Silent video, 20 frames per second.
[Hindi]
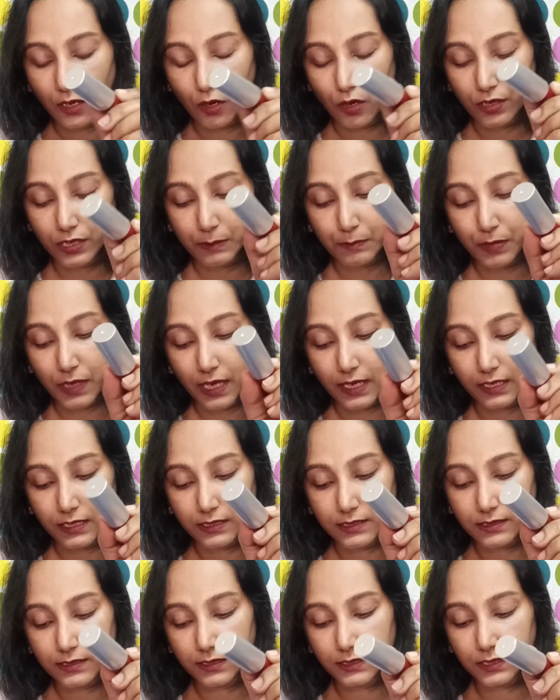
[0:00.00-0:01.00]
और अप्लाई कर
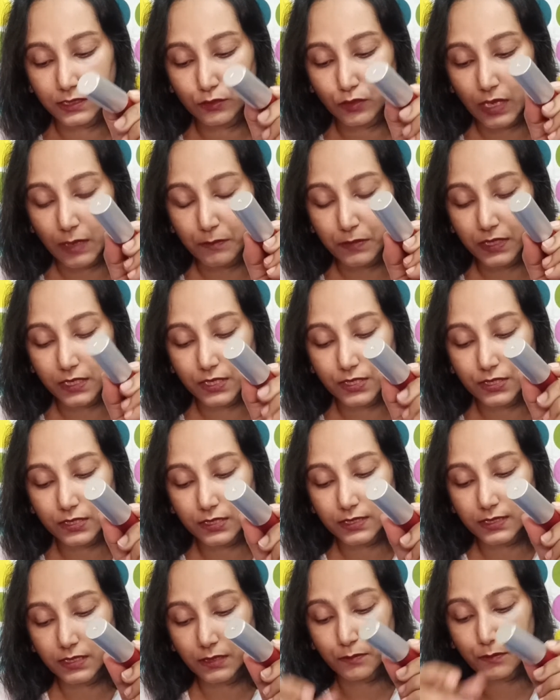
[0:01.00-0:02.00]
सकते हैं तो एप्लीकेशन
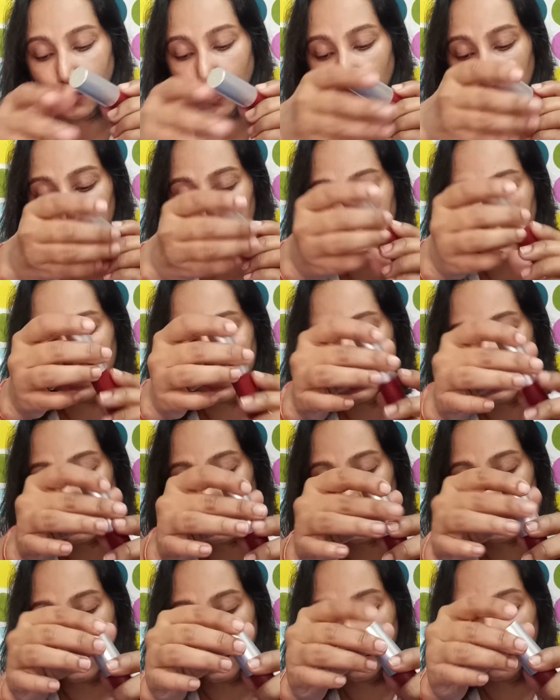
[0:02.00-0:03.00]
इसका बहुत अच्छा
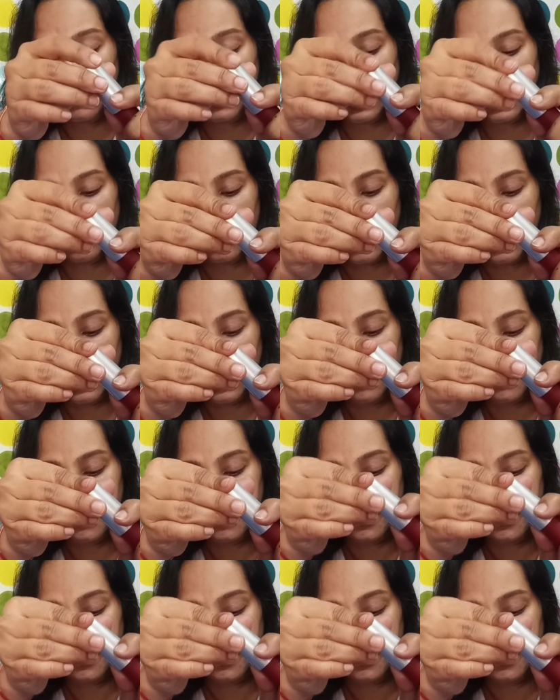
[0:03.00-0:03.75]
है कंफर्टेबल है